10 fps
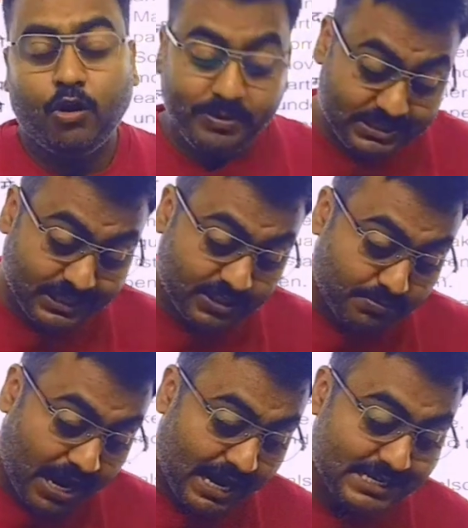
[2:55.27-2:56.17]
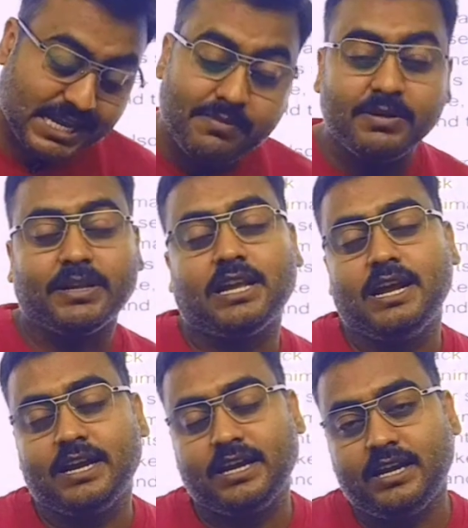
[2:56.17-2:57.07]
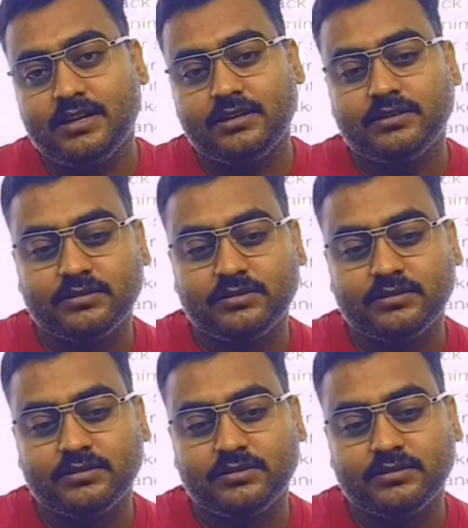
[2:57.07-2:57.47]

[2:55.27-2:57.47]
और भी जिस भाषा में बताया गया